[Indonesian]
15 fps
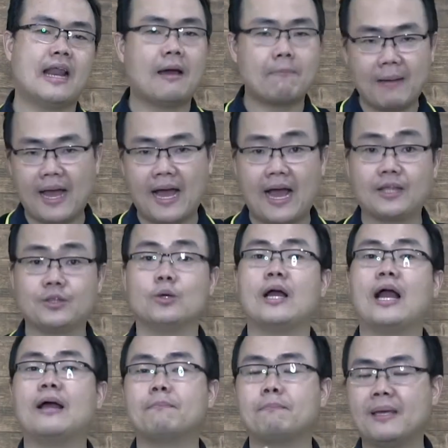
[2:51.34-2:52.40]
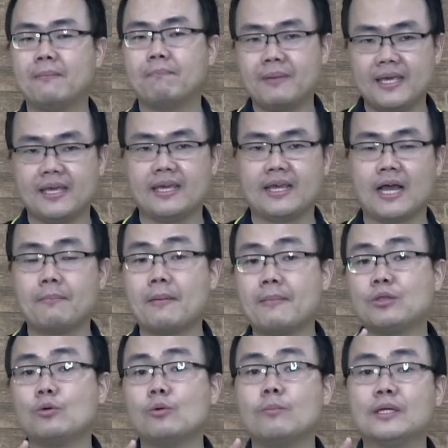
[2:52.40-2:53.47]
apa atau KPP. KPP
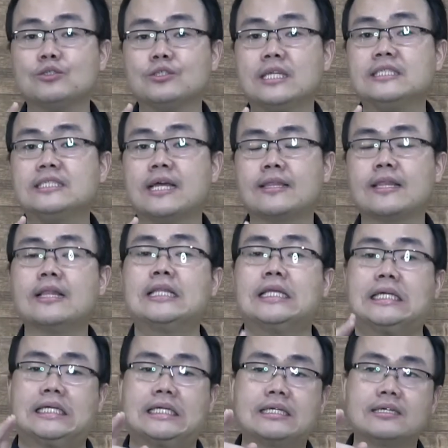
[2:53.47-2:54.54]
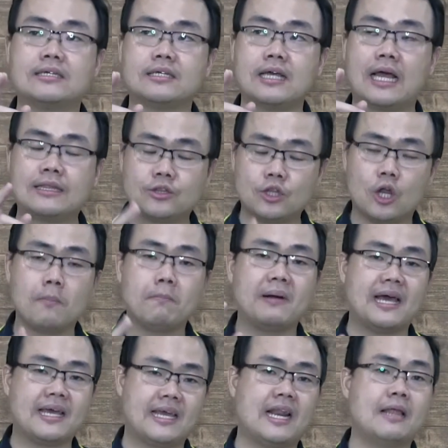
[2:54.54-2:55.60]
itu maksudnya singkatan kantor
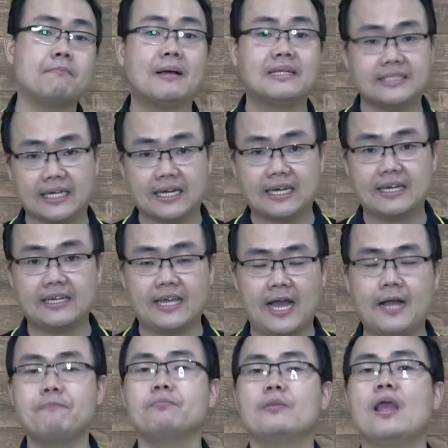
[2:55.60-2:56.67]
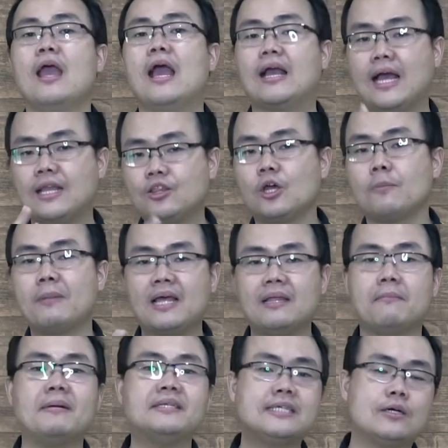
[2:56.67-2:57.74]
pelayanan pajak ya. Kantor
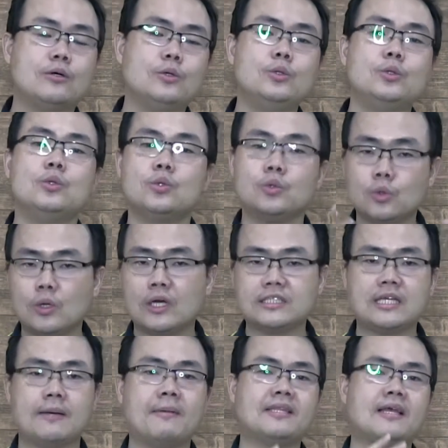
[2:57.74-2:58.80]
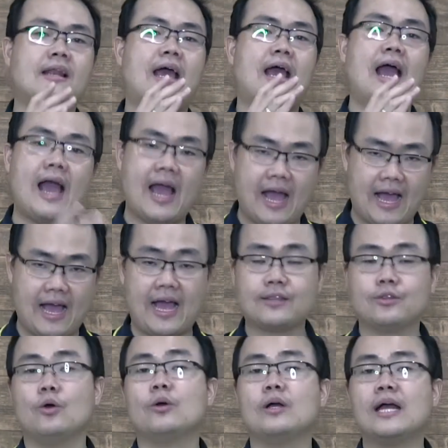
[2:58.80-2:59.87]
pelayanan pajak untuk kecamatan A atau